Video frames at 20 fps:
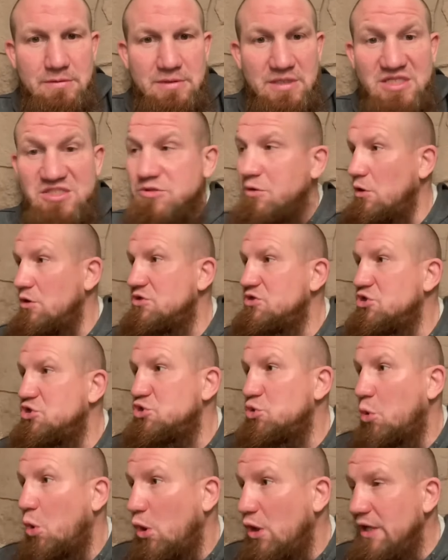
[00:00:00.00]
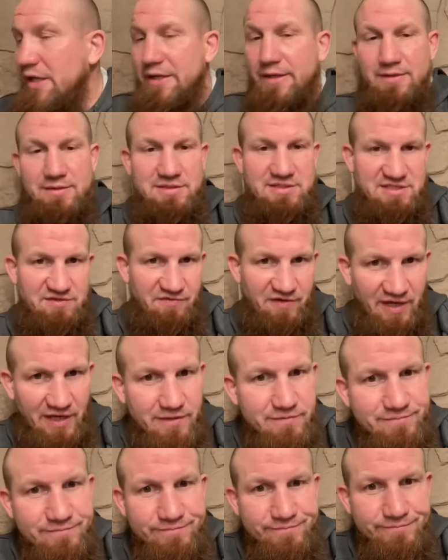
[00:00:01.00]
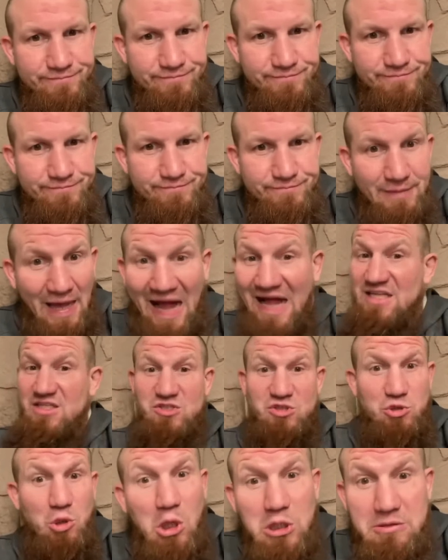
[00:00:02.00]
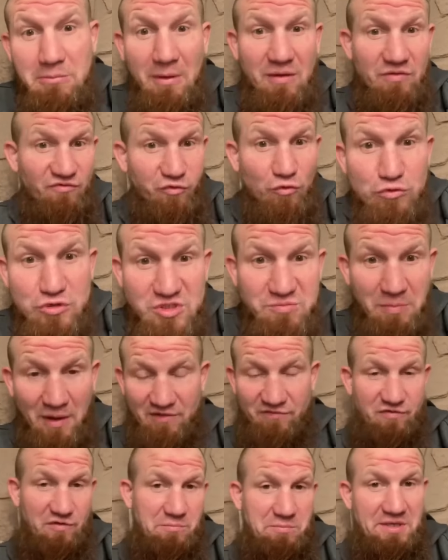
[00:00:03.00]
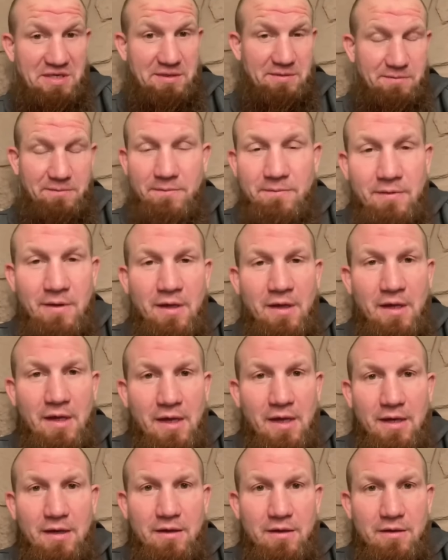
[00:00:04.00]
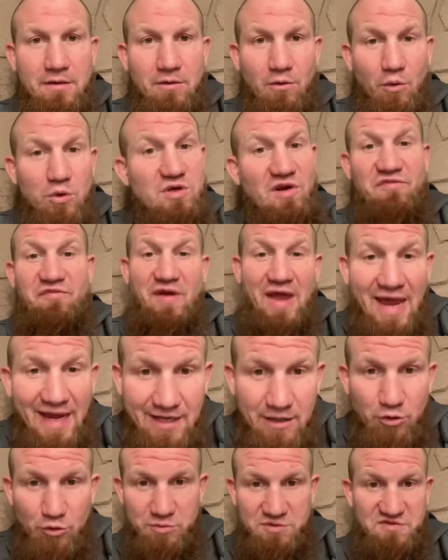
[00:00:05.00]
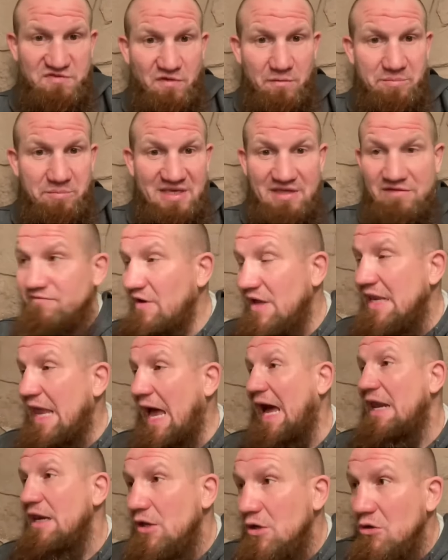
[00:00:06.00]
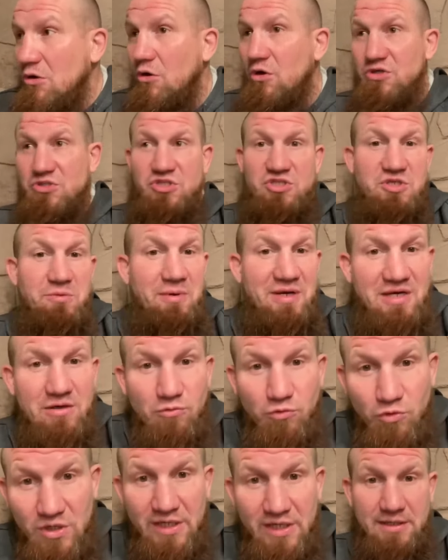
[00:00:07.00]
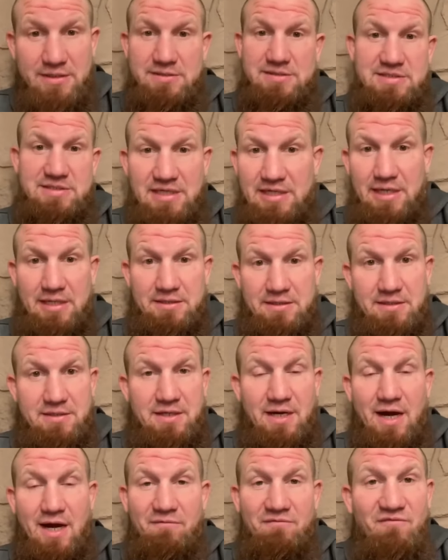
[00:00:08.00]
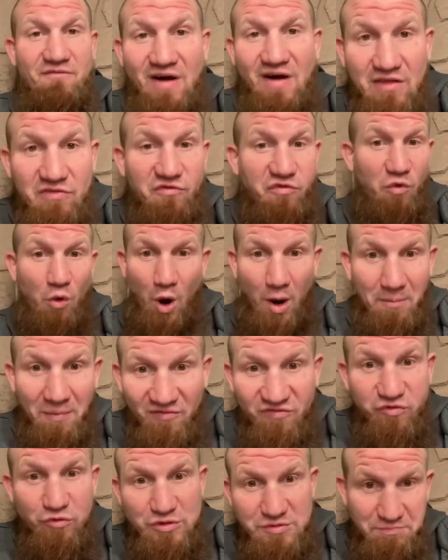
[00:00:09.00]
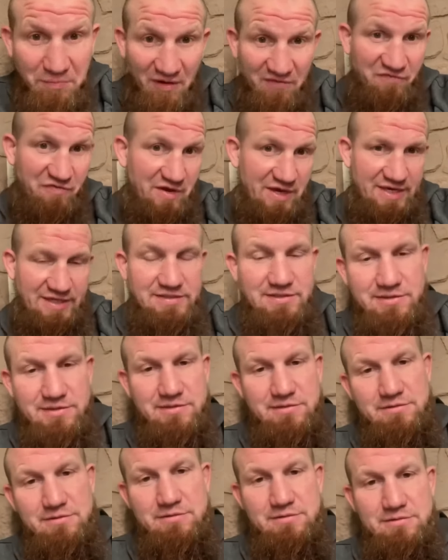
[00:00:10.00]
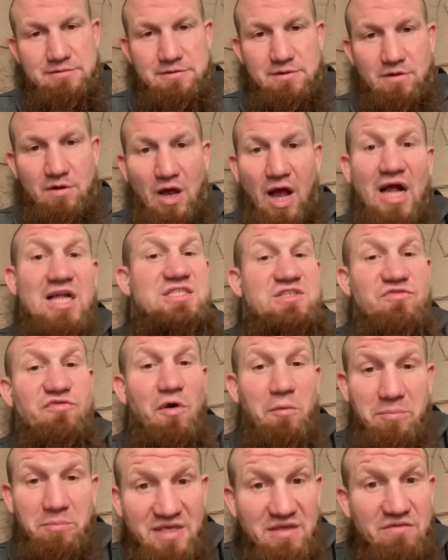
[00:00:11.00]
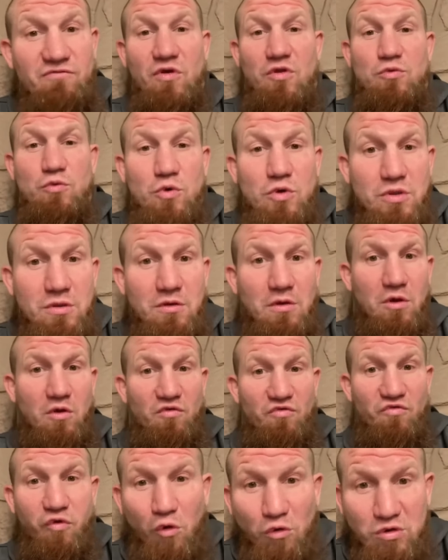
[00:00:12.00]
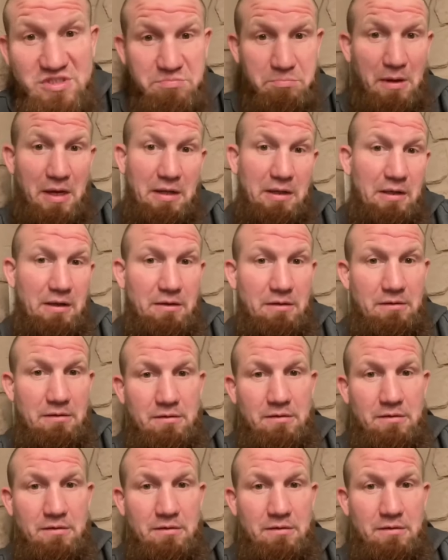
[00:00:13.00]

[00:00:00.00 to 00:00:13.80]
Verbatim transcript: dass Leute zu Hooligans werden. Also sollte man Fußball verbieten oder Fanclubs verbieten, weil alle Leute, die bei den Hooligans gelandet haben, waren vorher immer Fußballfans. Also verbieten wir nun Fußball.